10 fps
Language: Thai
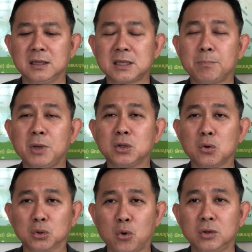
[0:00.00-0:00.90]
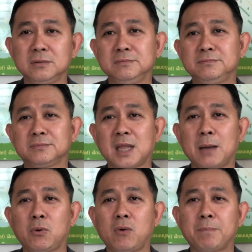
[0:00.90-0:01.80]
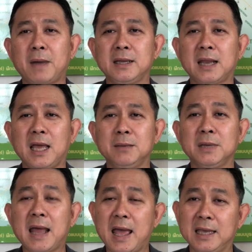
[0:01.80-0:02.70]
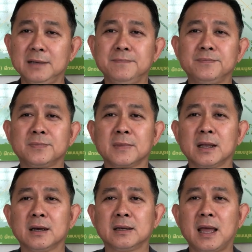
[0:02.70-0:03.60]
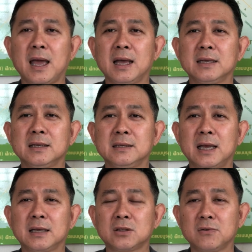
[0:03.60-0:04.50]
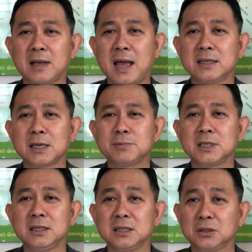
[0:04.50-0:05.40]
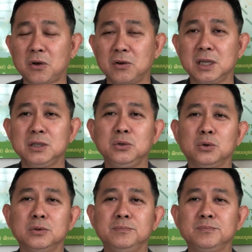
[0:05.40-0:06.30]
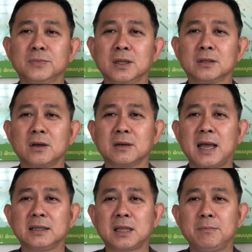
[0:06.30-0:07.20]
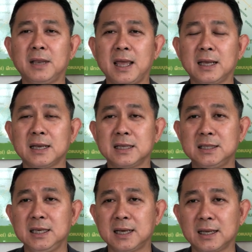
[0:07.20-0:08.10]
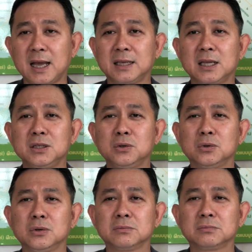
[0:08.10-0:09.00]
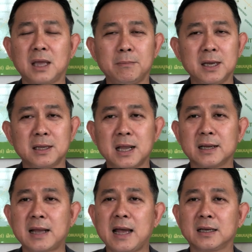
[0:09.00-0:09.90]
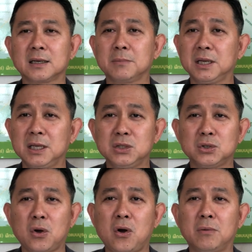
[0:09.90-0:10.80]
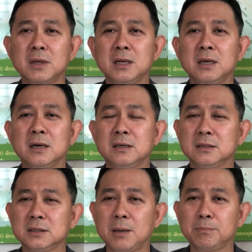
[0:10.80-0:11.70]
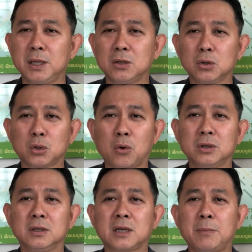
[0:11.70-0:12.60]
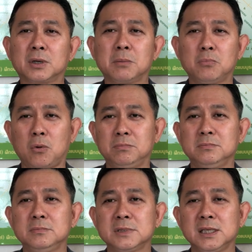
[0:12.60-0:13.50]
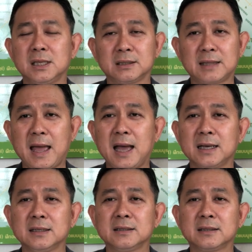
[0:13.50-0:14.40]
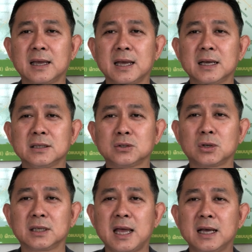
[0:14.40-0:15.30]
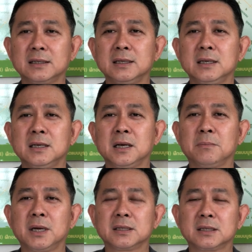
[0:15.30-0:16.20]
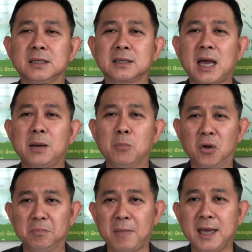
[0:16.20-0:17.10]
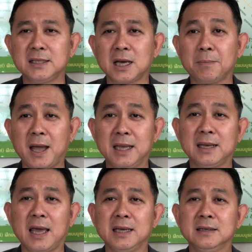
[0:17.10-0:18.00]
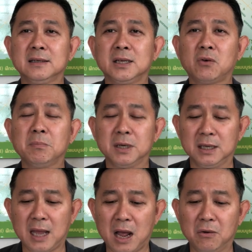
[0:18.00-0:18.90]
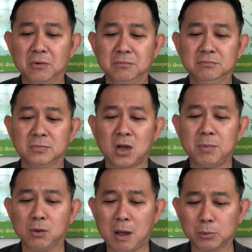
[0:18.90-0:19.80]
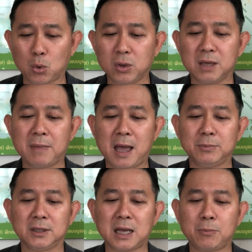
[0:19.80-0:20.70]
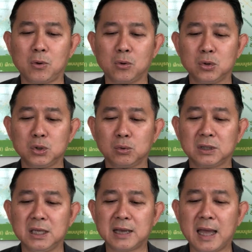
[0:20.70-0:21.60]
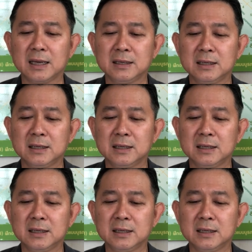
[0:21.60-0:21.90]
จำเป็นต้องทนนะเพราะว่าไปไหนไม่ได้นะยังต้องการทรัพย์สินเงินทองนั้นอยู่ ต้องการตำแหน่งหน้าที่การงานนั้นอยู่แต่ไม่ได้รักไม่ได้ชอบ หรือจำเป็นต้องทนกับระบบสิ่งต่างๆนะจนกระทั่งมันเกิดการมอดไหม้จากภายในเรียกว่าเบิร์นเอา ก็เป็นความทุกข์อีกแบบหนึ่งนะครับของคนยุคนี้นะ